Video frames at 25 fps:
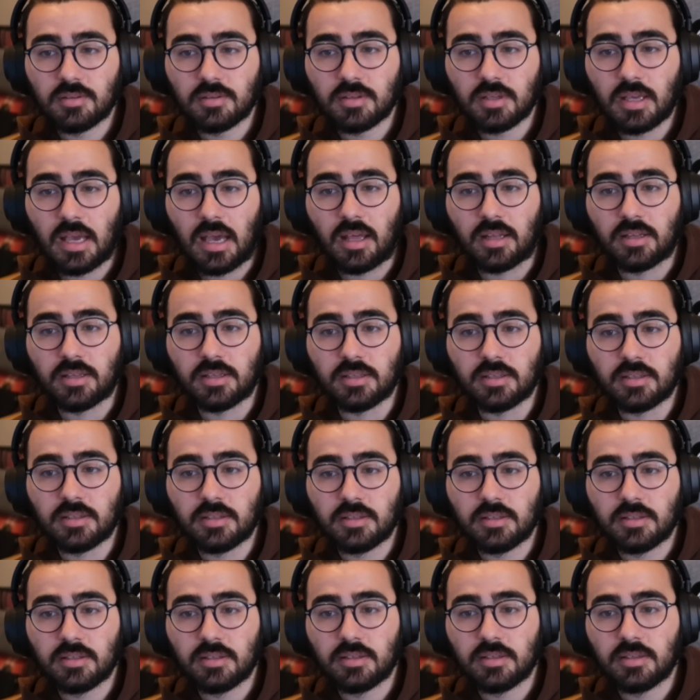Yani
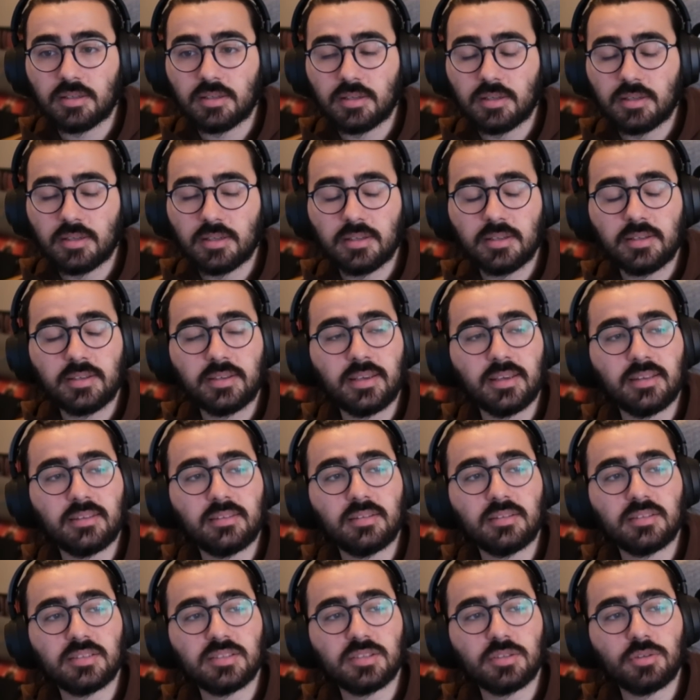
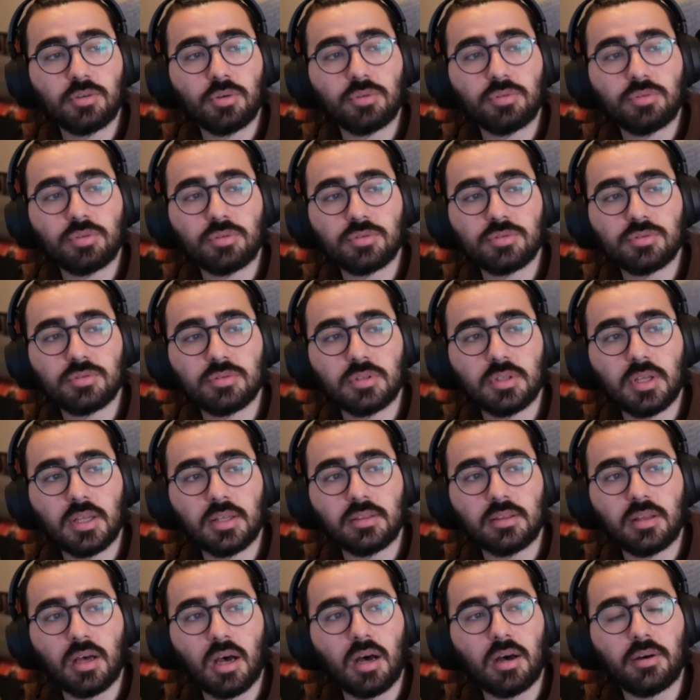getirisi
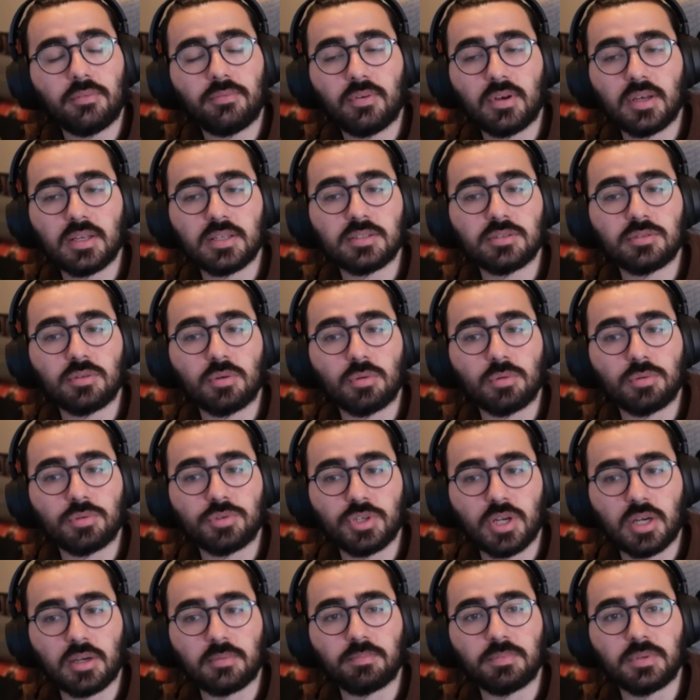götürüsünden daha fazla
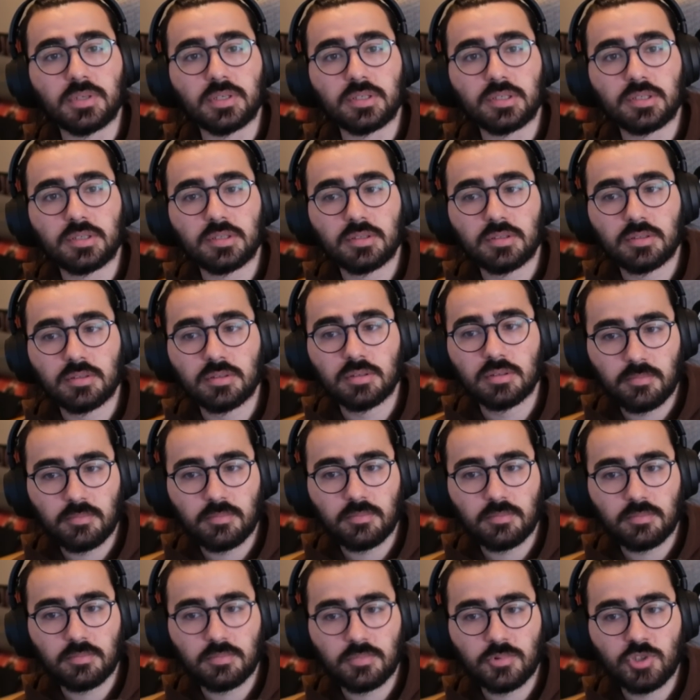olacak bir
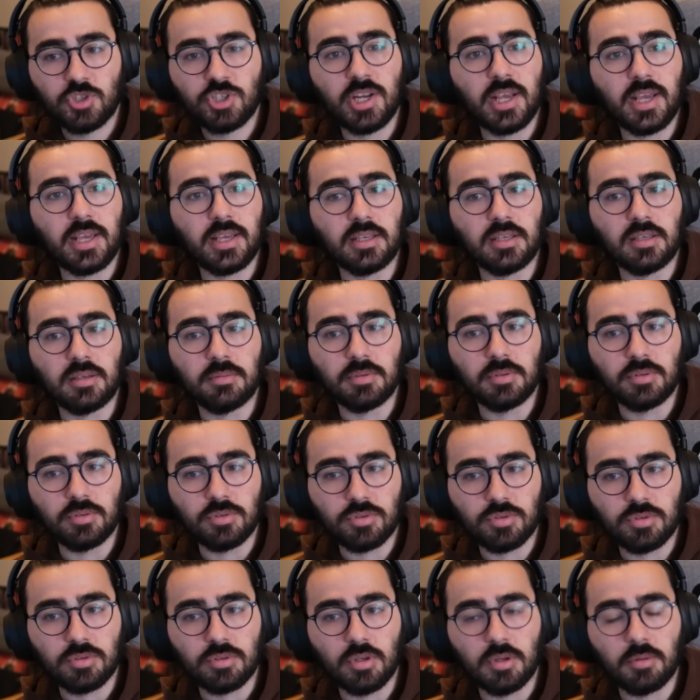şey gibi
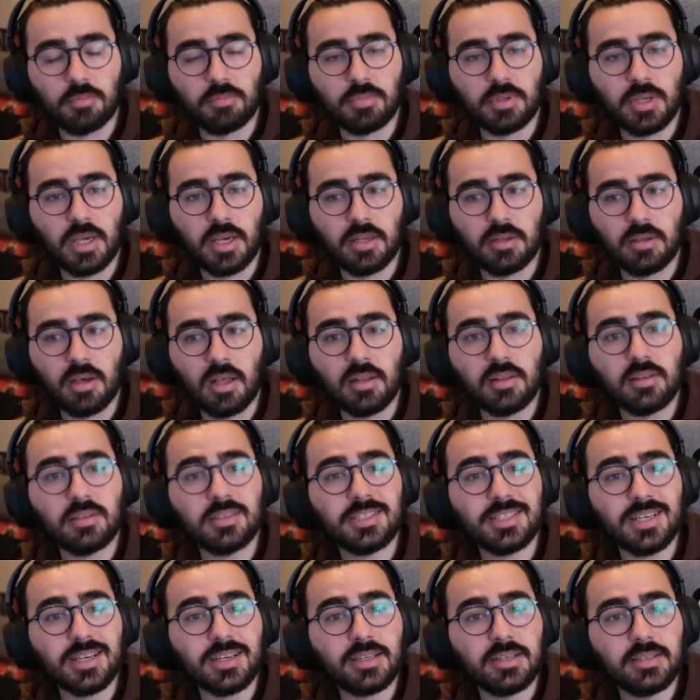düşünüyorum. Yani
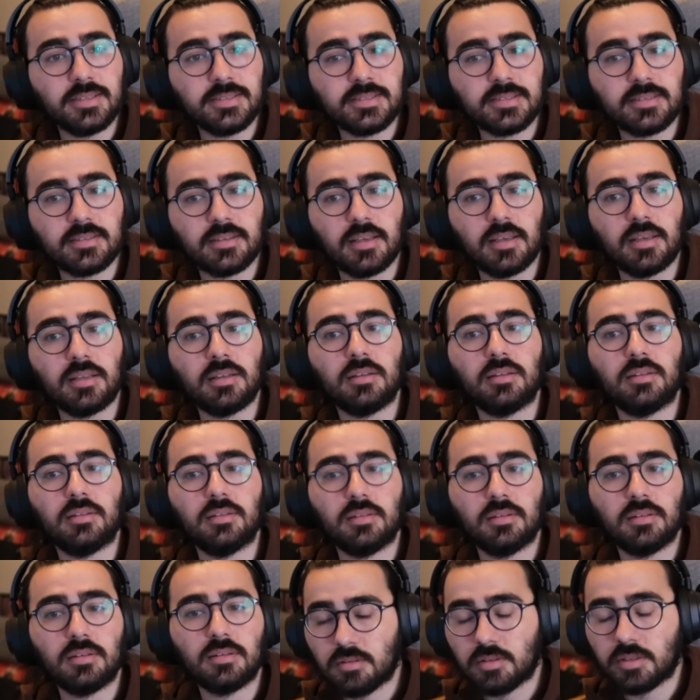alınacak risk değil
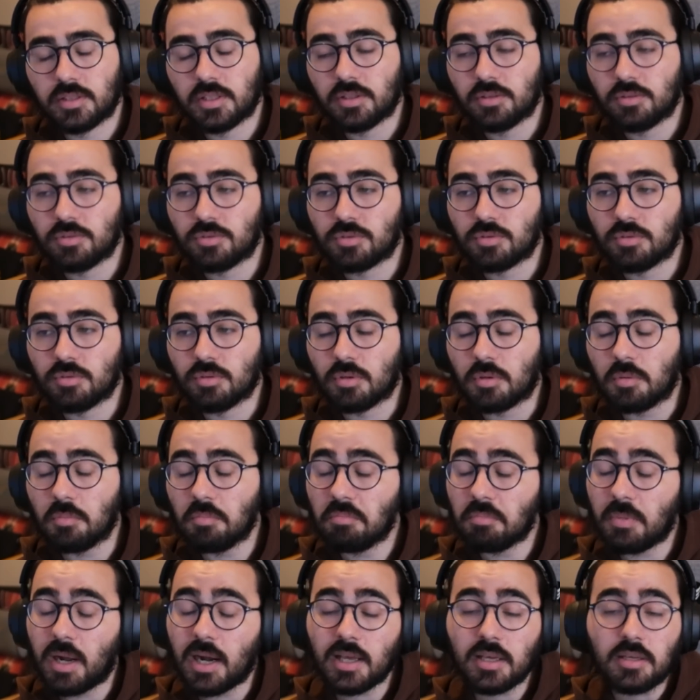diye
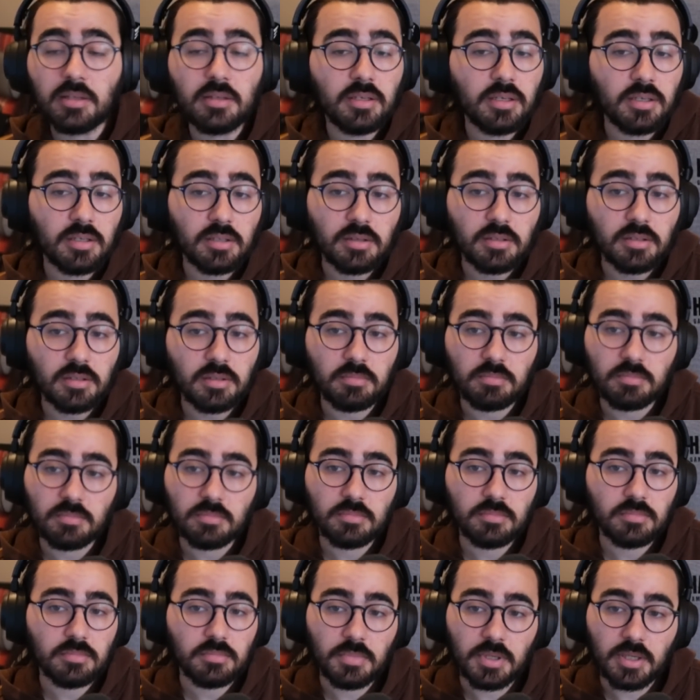düşünüyorum. Belki de yanılırım.
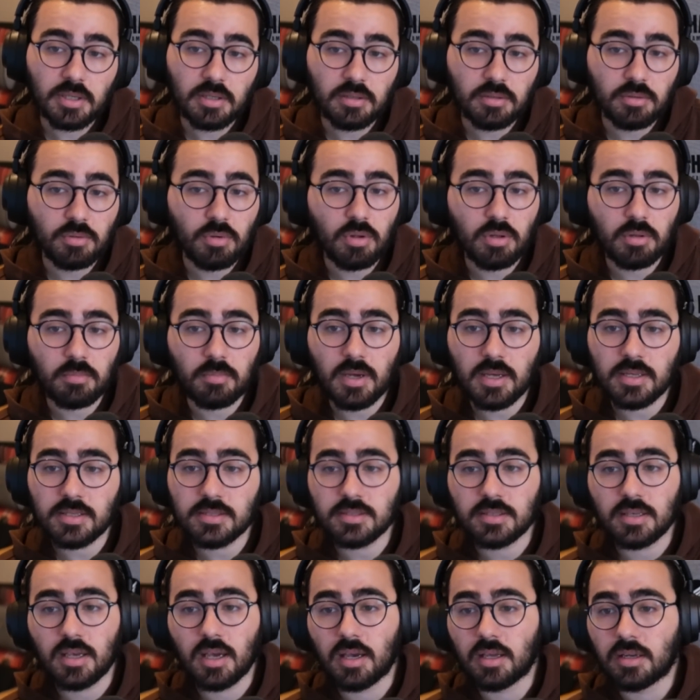Belli de
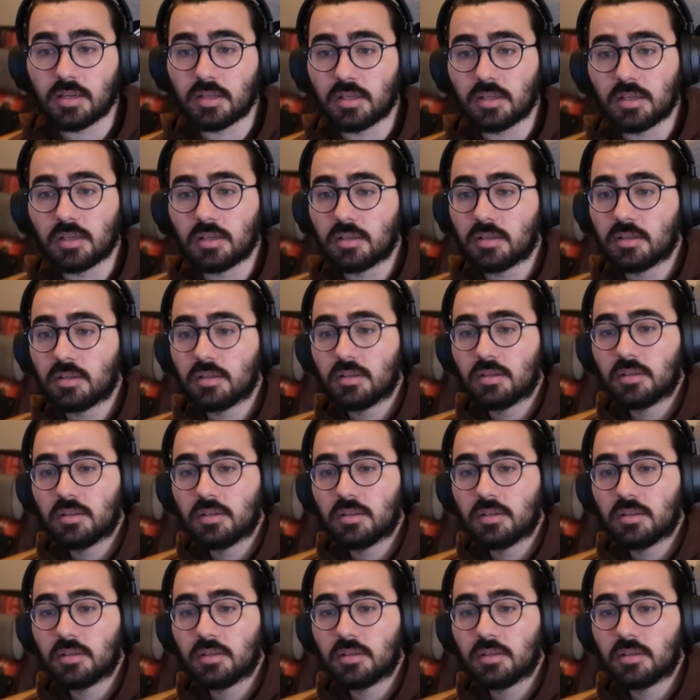olmaz yani.